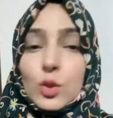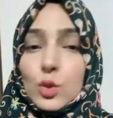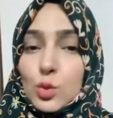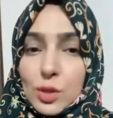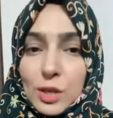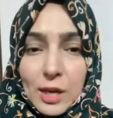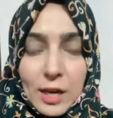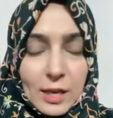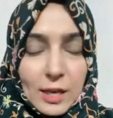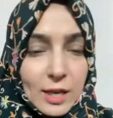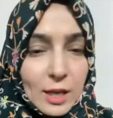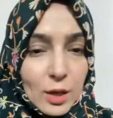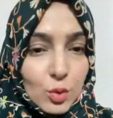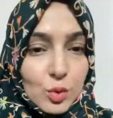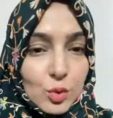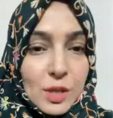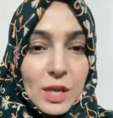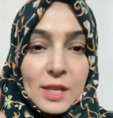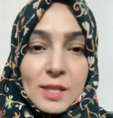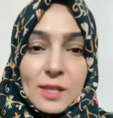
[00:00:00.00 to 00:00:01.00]
दूसरा नहीं
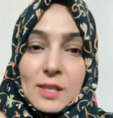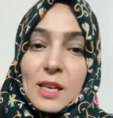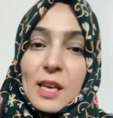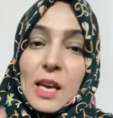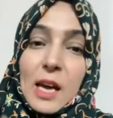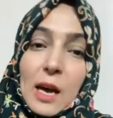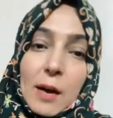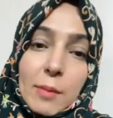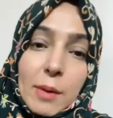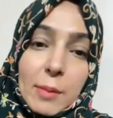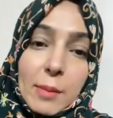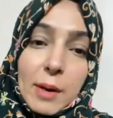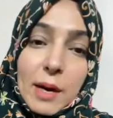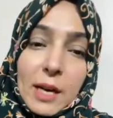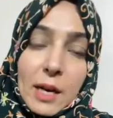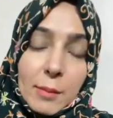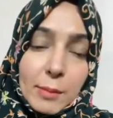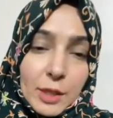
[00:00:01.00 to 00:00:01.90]
गुजार सके अब हमारा